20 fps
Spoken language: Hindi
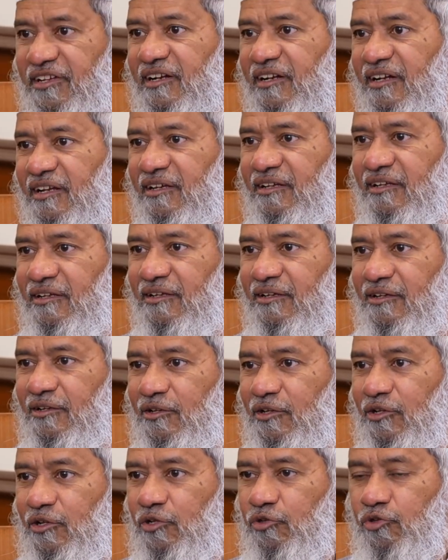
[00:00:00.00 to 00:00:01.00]
कर रहे
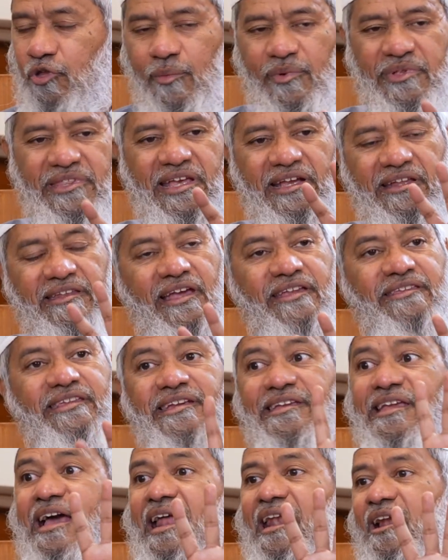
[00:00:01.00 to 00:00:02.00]
तो हमें देखना
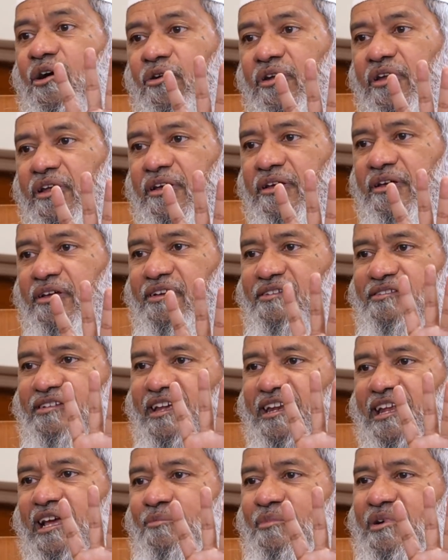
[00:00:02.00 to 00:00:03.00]
चाहिए क्या अलाउड है
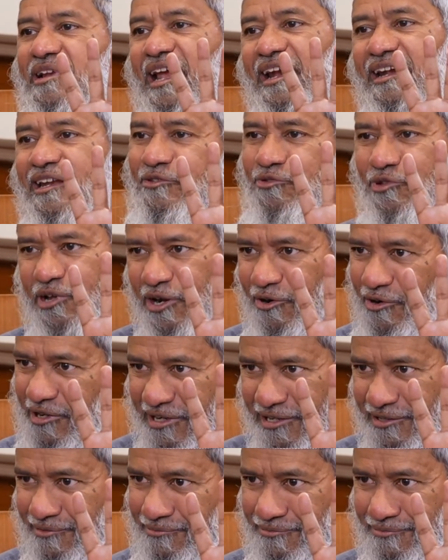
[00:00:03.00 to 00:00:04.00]
शरिया में लाइटिंग तो अलाउड है
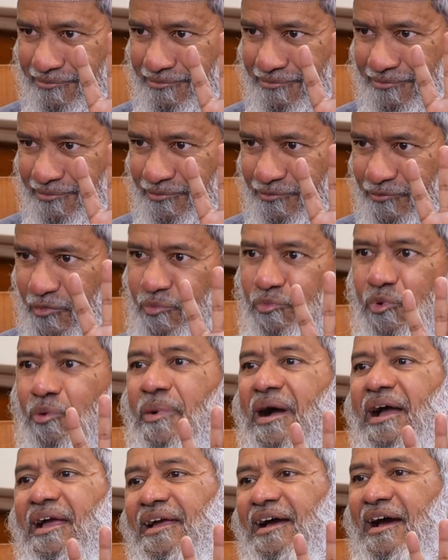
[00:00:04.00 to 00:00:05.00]
ना हम्म। वो
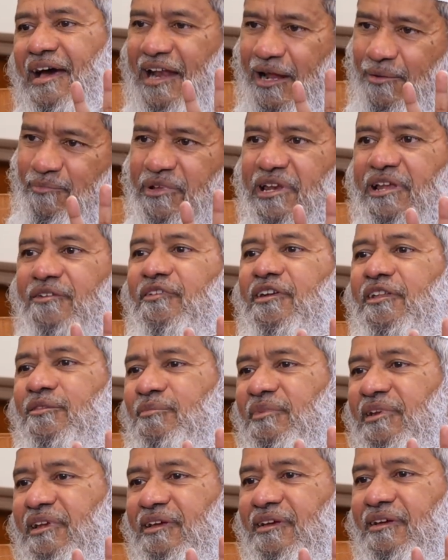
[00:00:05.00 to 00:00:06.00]
मुबा है हराम भी नहीं फर्क
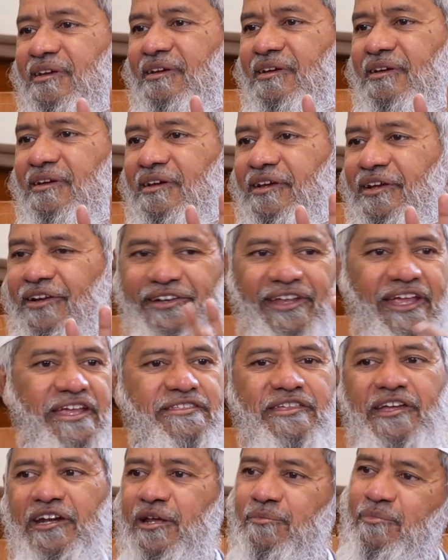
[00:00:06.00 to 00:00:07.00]
भी नहीं सही
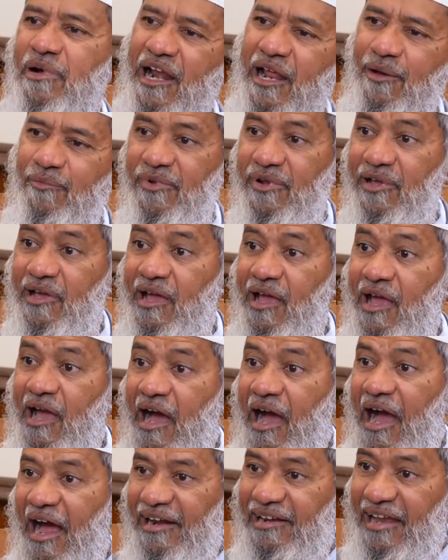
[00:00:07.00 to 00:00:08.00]
स्टेज सेटअप हराम
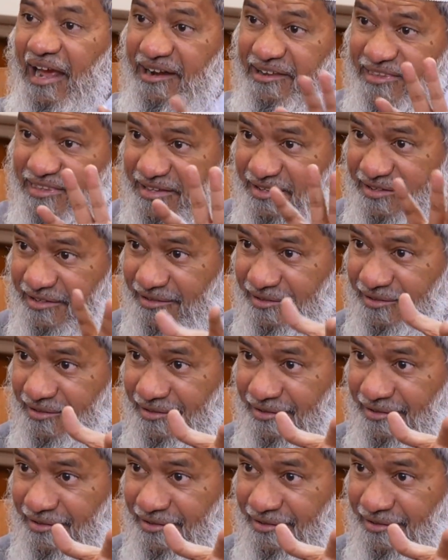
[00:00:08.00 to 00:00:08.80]
हाँ डांसिंग